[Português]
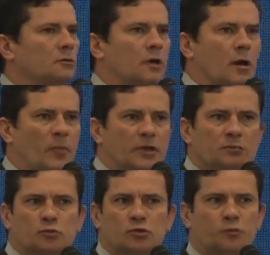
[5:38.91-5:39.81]
Ah,
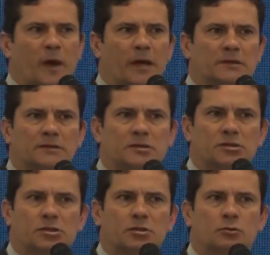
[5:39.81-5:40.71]
mesmo os países
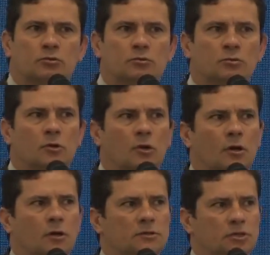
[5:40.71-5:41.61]
tido,
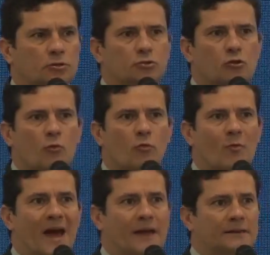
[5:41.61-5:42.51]
tidos como
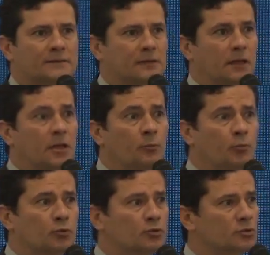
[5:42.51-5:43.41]
mais
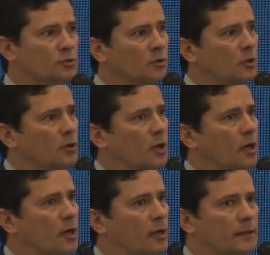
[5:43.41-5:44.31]
limpos
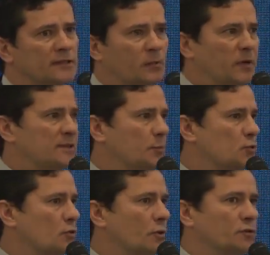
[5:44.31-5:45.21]
ah, nas
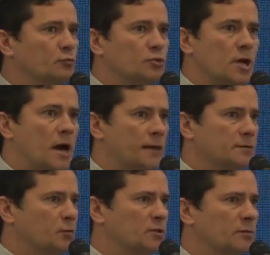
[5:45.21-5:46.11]
percepções
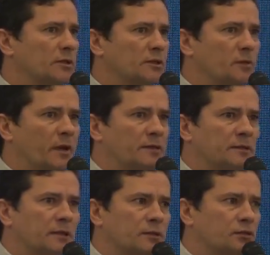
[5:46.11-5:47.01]
mundiais, por exemplo, a
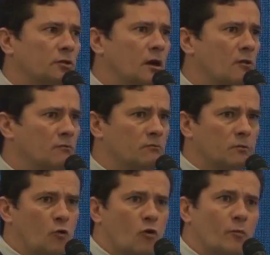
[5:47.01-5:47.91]
Transparência
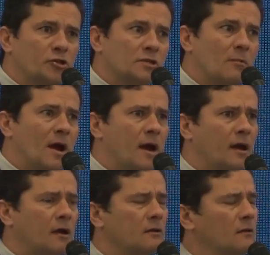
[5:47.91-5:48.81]
Internacional, como a
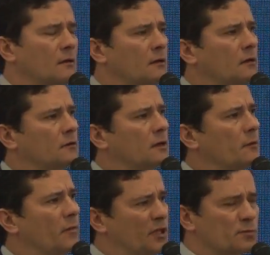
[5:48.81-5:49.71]
Dinamarca,
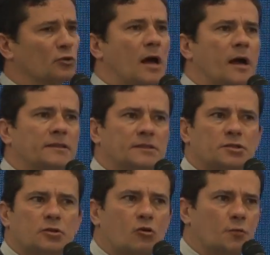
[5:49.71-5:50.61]
ah, mesmo lá
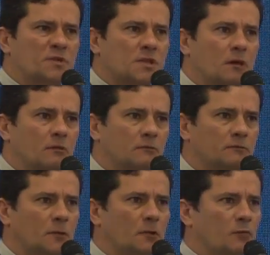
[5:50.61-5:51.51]
existe corrupção.
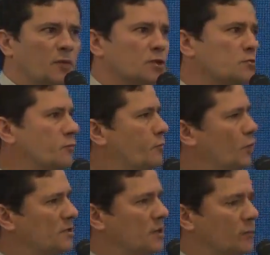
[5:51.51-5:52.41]
Mesmo,
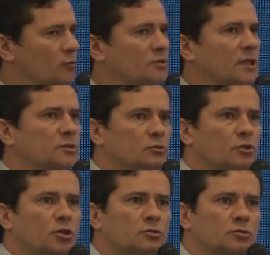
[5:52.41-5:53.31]
por exemplo, nos Estados
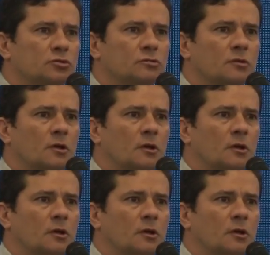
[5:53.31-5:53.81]
Unidos,